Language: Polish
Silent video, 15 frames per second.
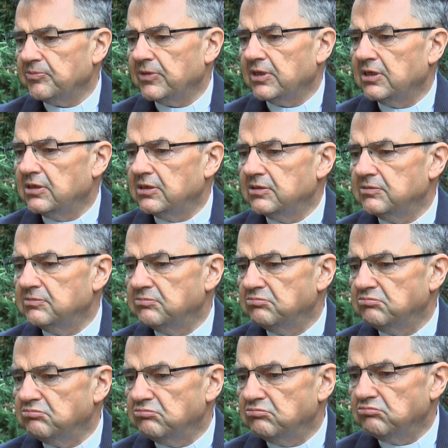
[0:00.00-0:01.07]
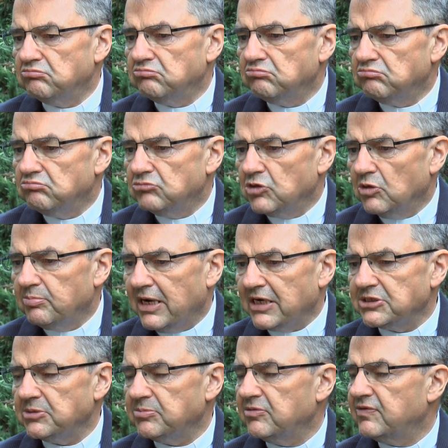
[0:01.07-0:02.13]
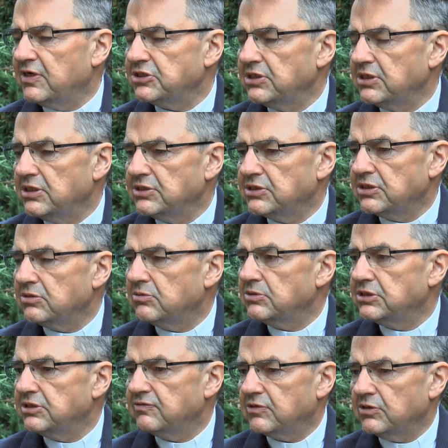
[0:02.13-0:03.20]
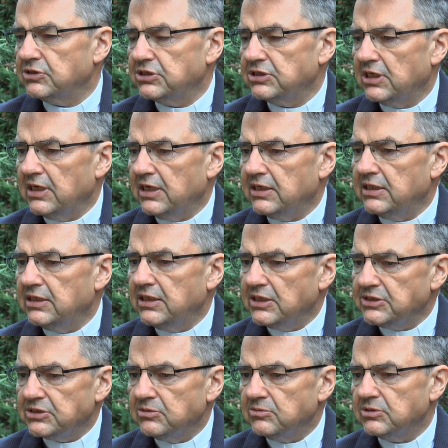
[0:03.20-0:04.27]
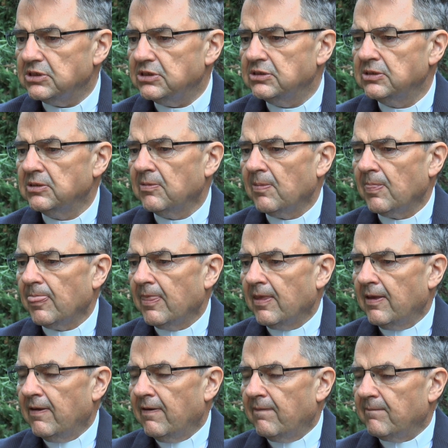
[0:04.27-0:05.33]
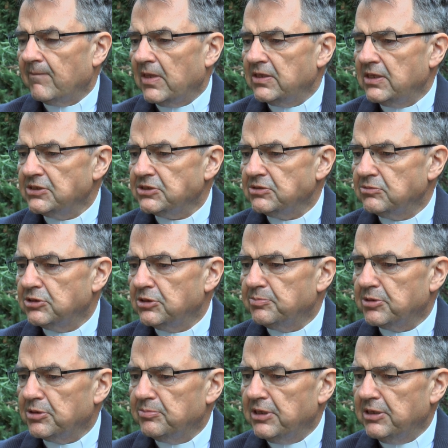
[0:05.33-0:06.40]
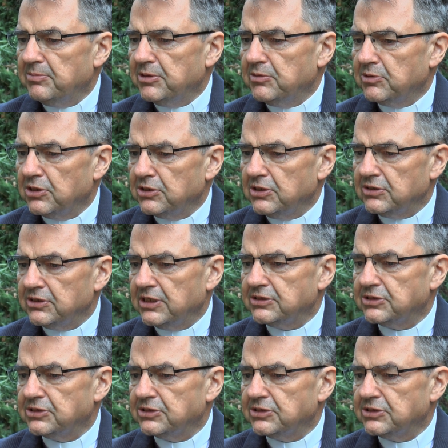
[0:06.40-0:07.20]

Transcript: y, no, bardzo poważnych instytucji w Kościele i nie są to nie są to problemy urojone.